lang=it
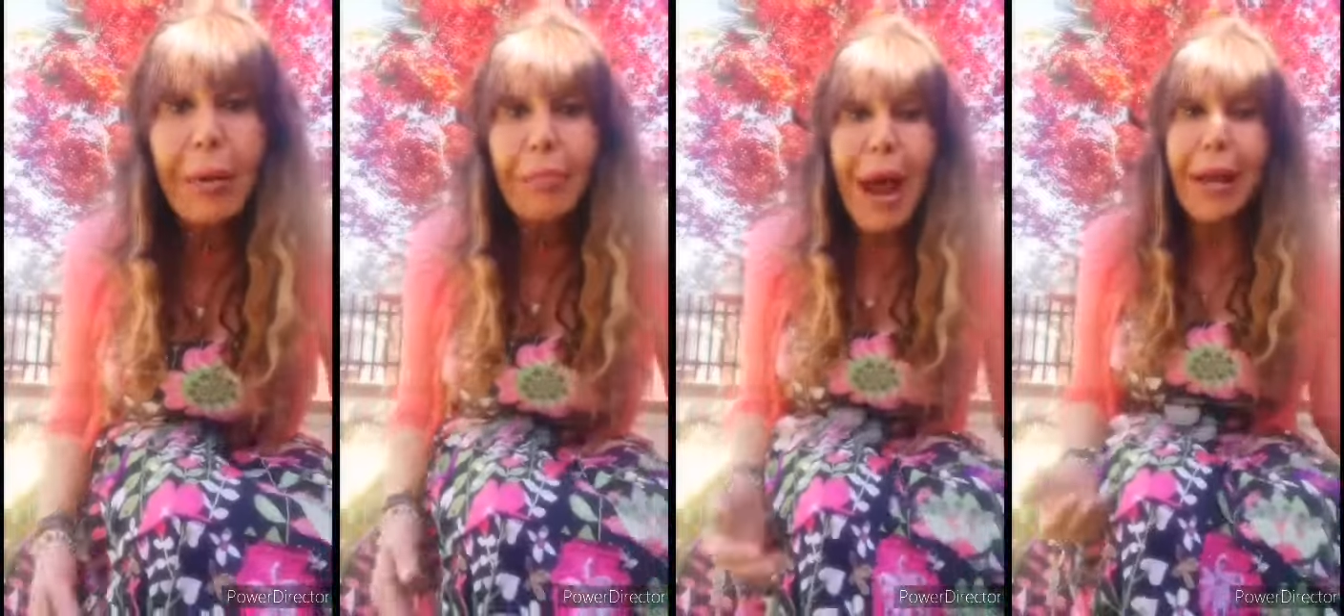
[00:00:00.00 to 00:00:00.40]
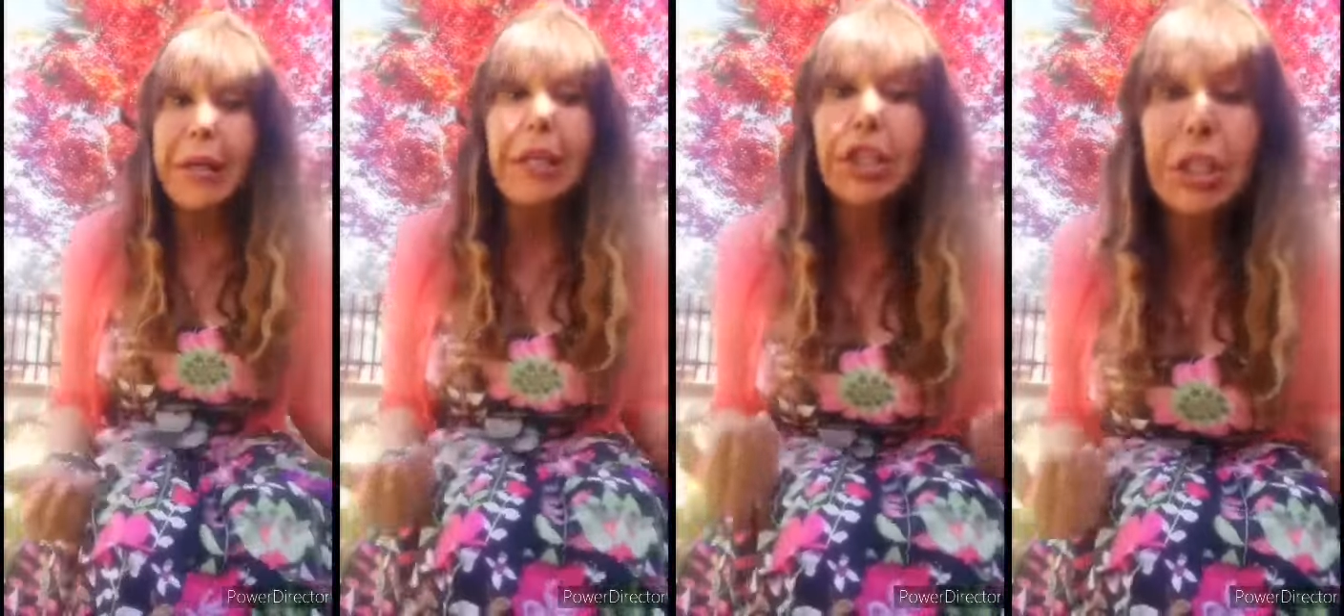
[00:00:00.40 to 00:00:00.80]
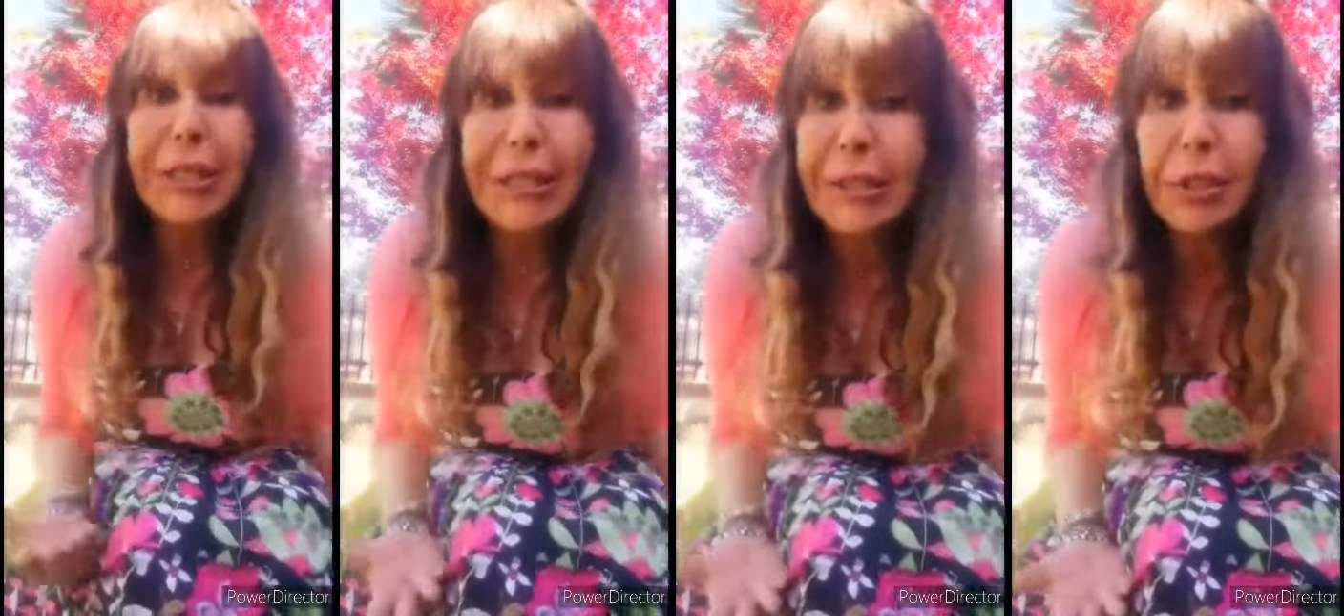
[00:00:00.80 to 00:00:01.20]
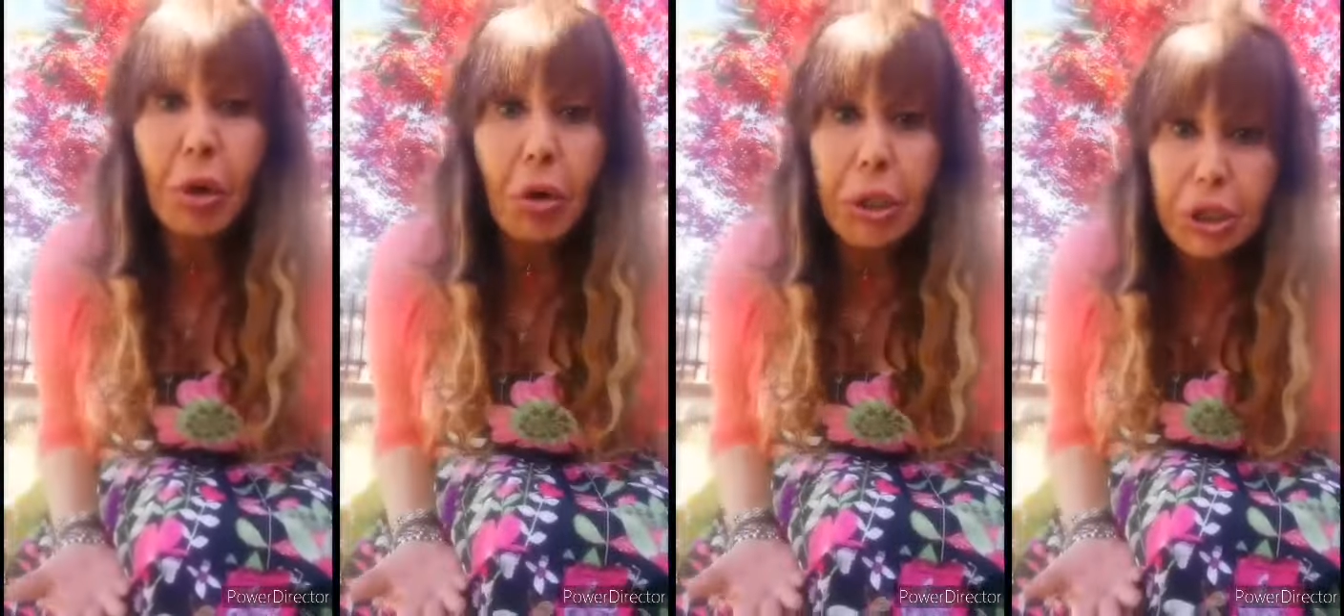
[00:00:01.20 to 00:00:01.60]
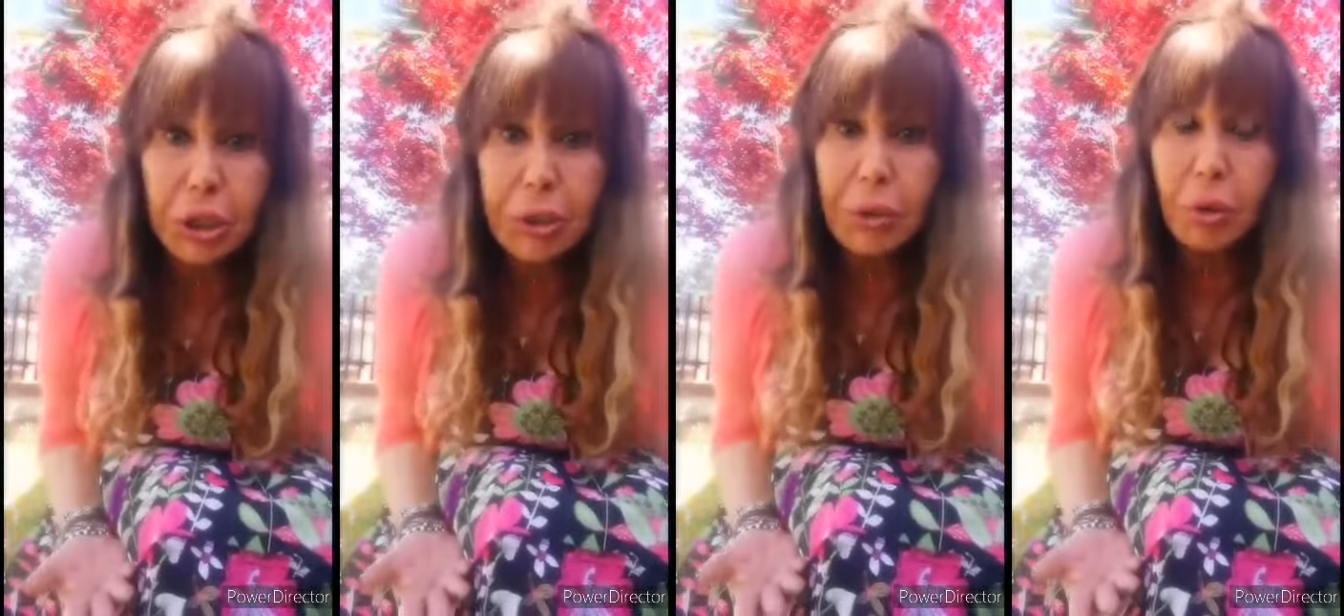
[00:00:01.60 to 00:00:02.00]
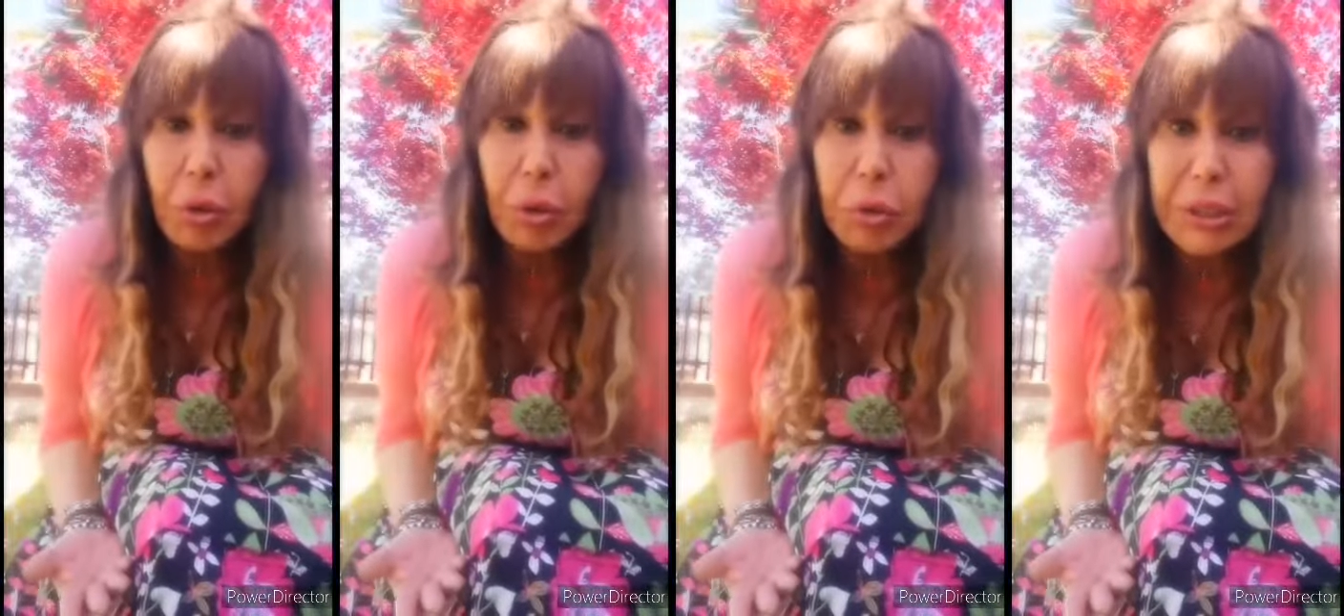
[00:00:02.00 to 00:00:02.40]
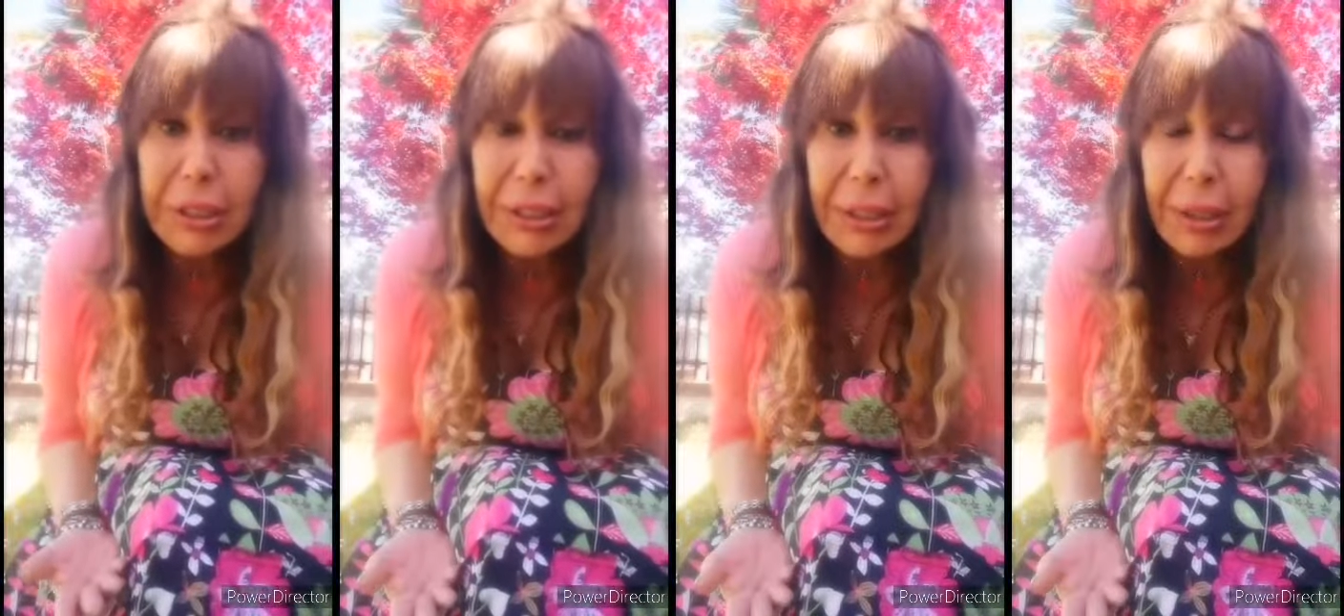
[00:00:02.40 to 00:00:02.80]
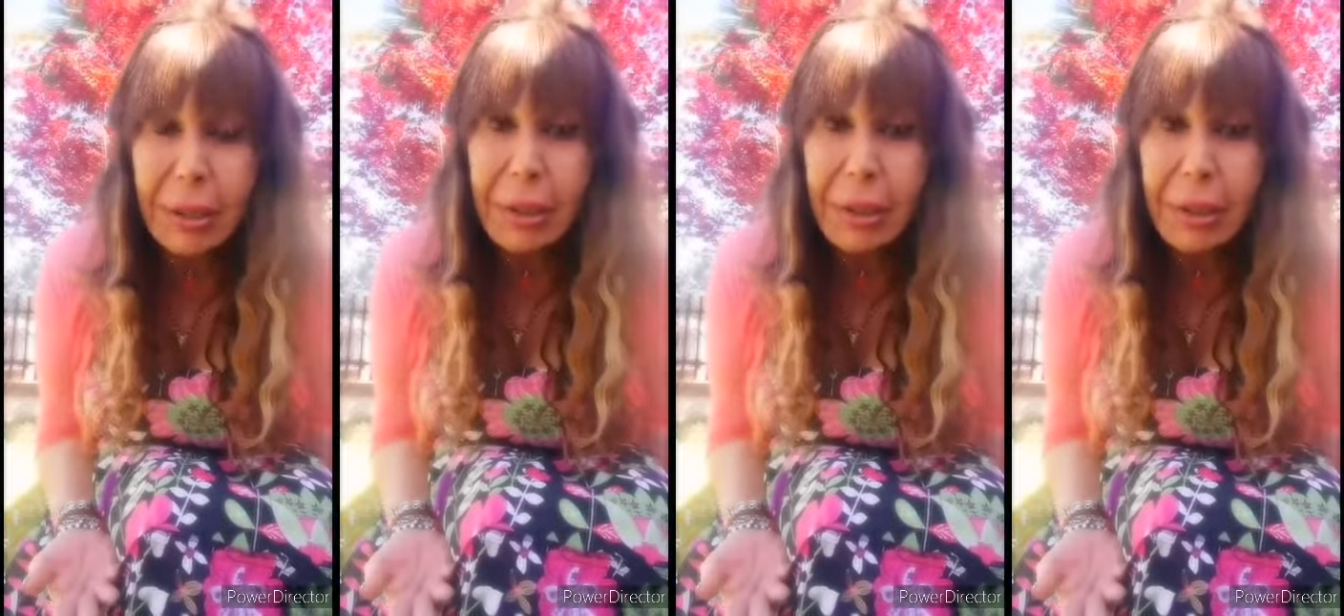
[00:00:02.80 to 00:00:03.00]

ma anche i cicli storici sono così.